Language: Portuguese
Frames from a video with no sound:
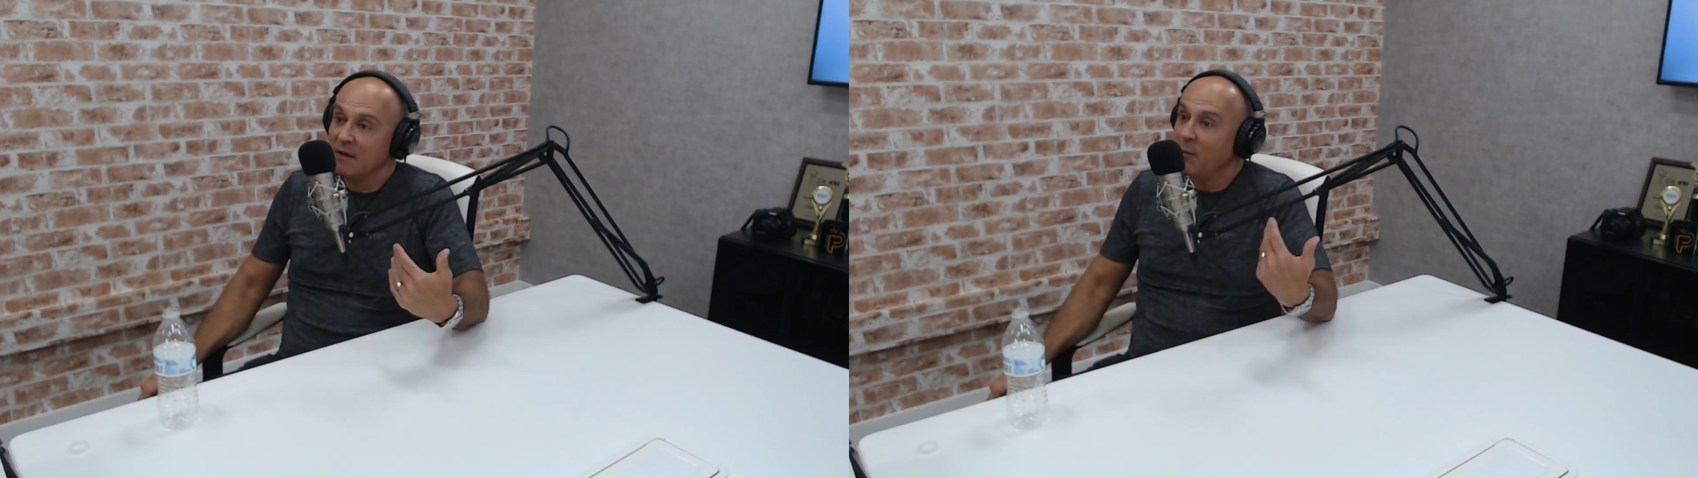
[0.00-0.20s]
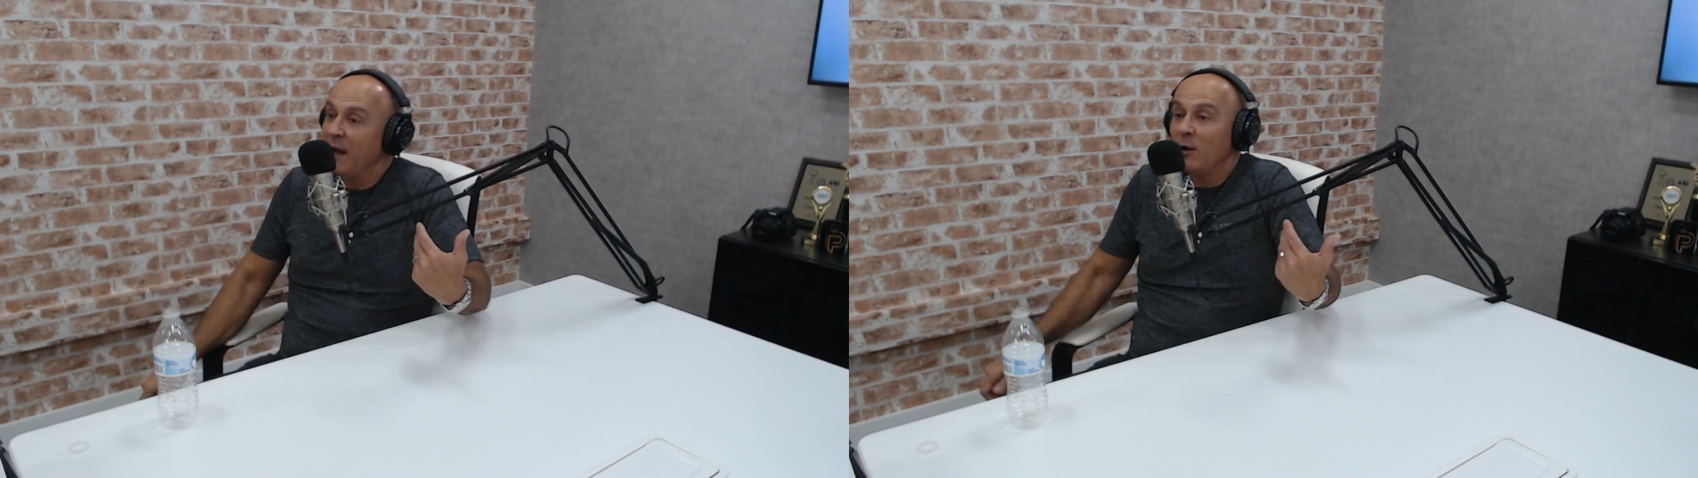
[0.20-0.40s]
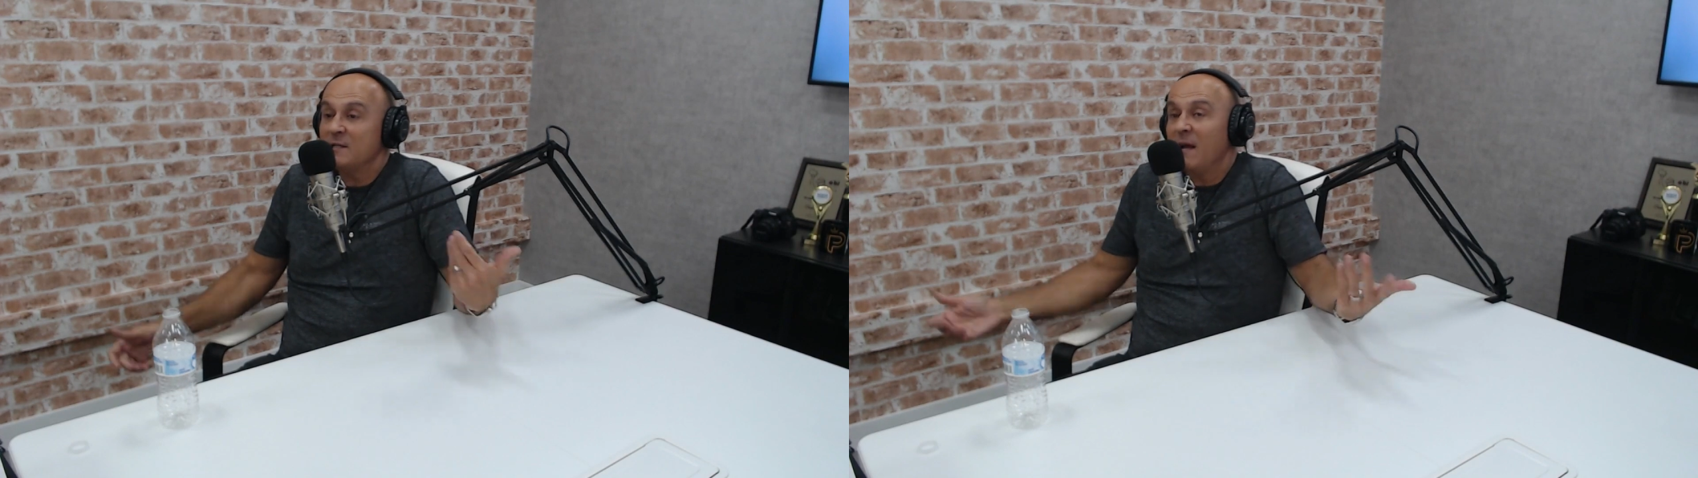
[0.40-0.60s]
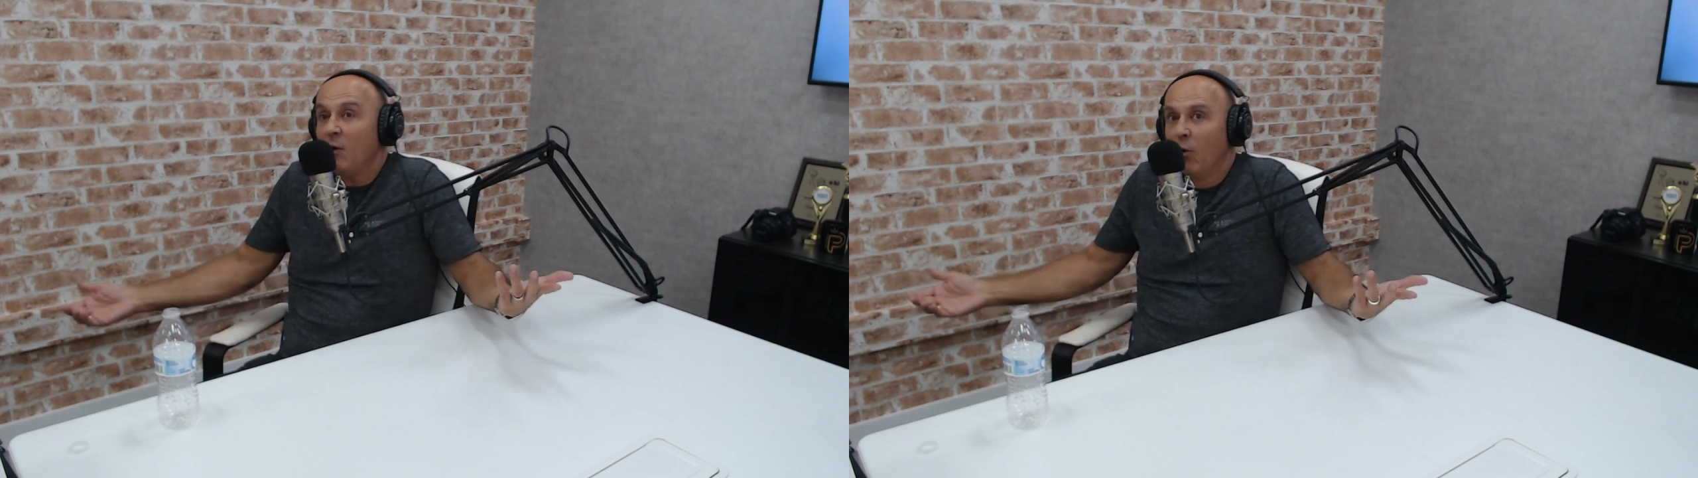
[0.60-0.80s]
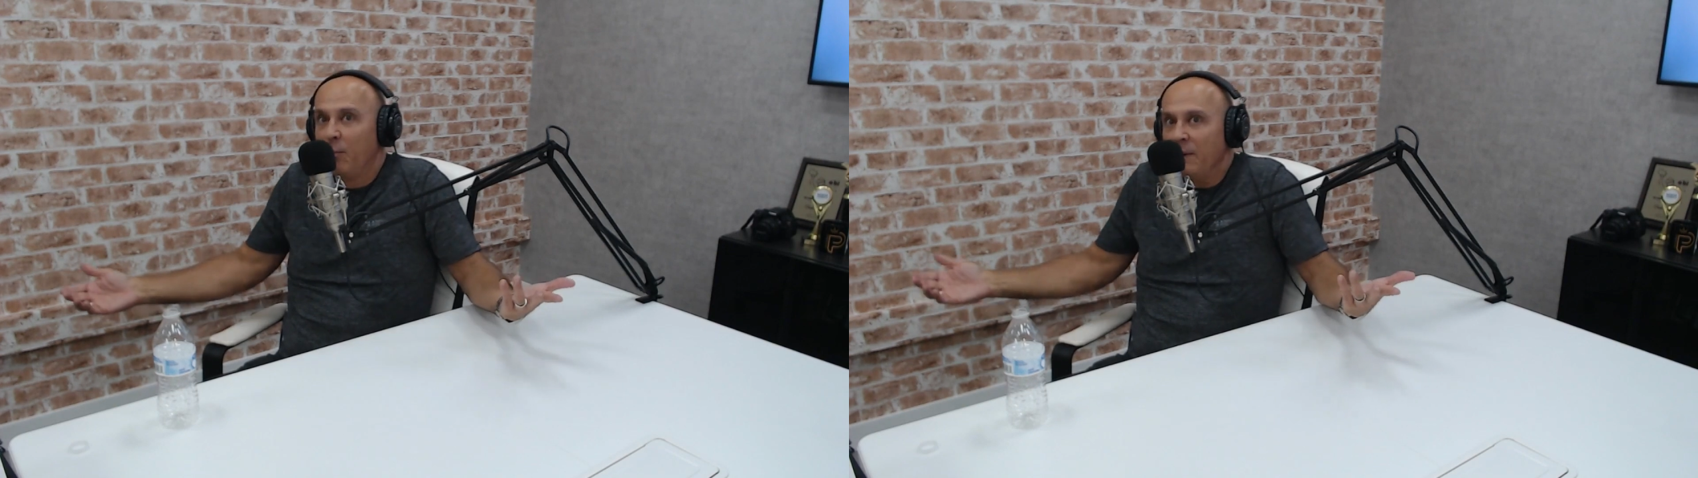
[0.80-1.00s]
Não é nossa
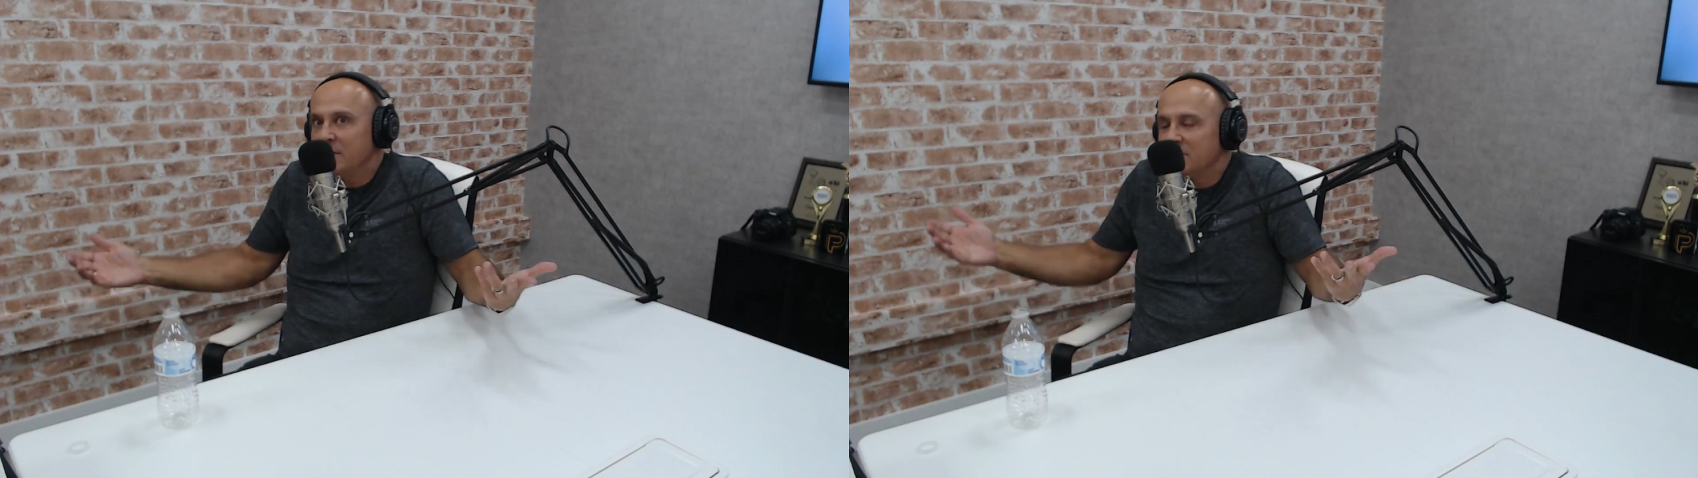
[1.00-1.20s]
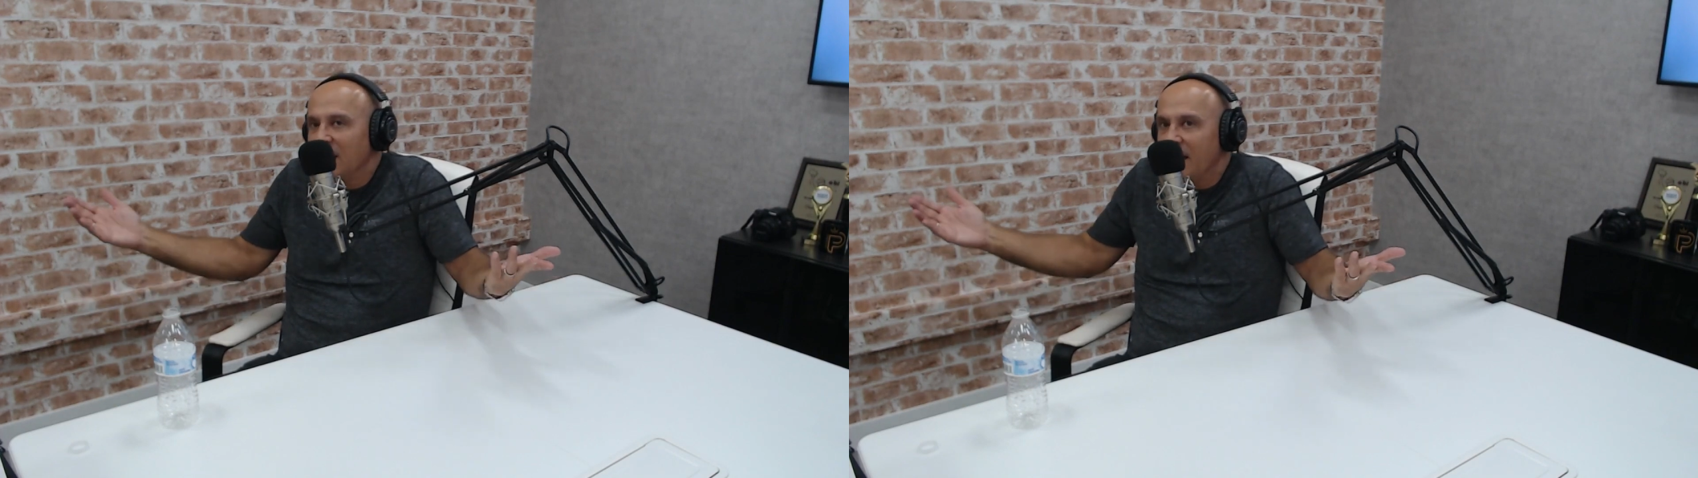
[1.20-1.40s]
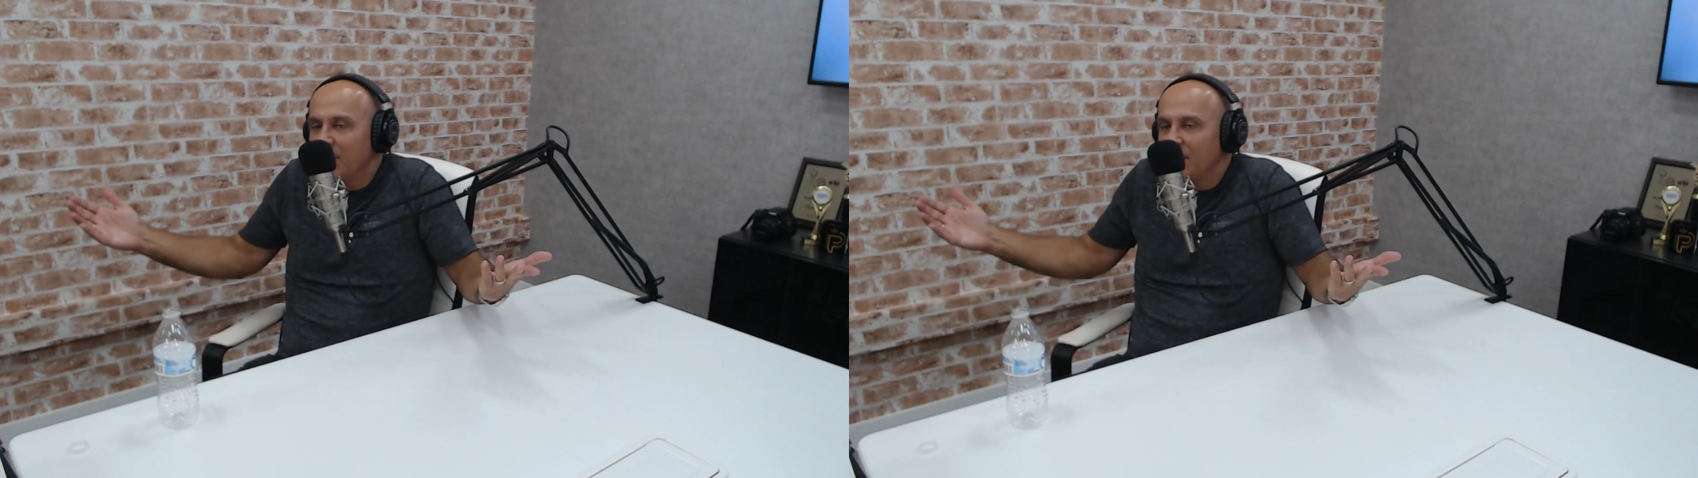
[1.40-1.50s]
culpa, né?